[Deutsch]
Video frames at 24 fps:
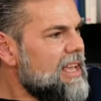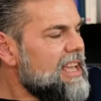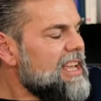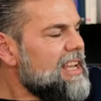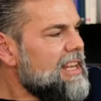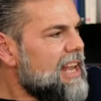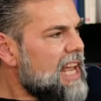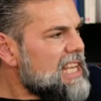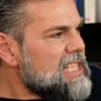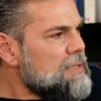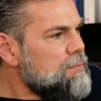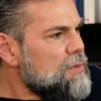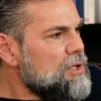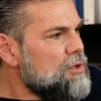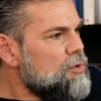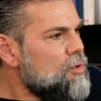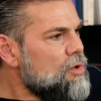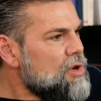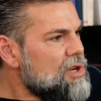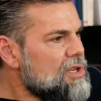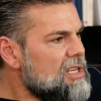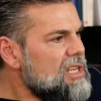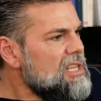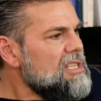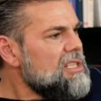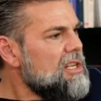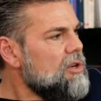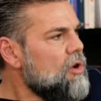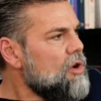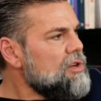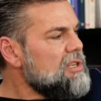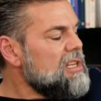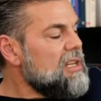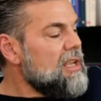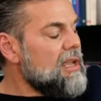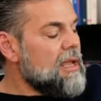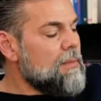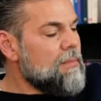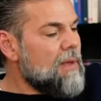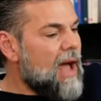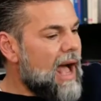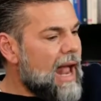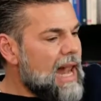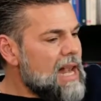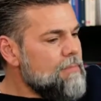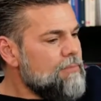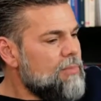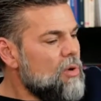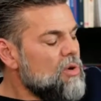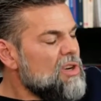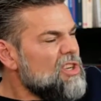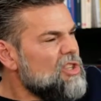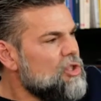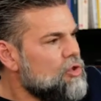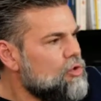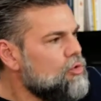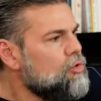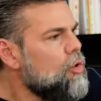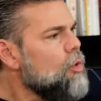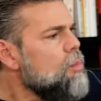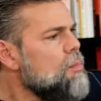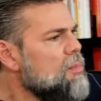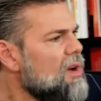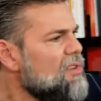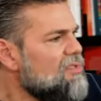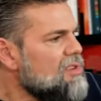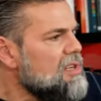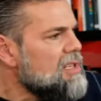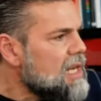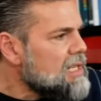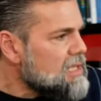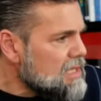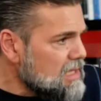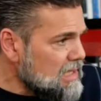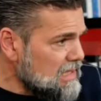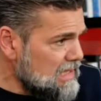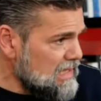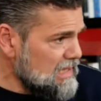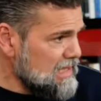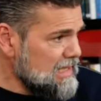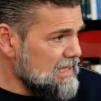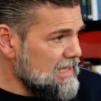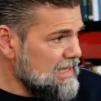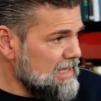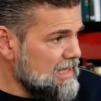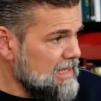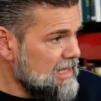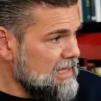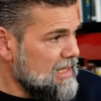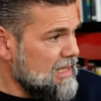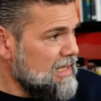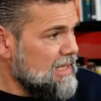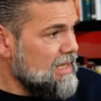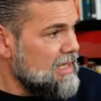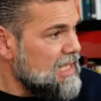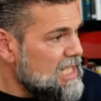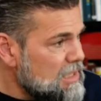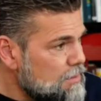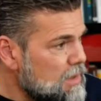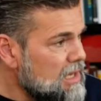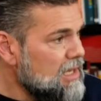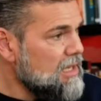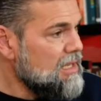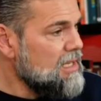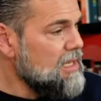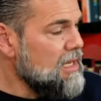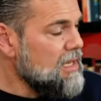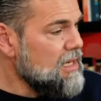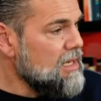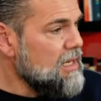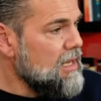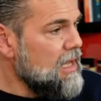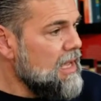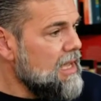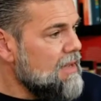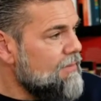ich lasse mich durch diese Leute, die in allen Punkten dümmer sind als ich, nicht mehr regieren.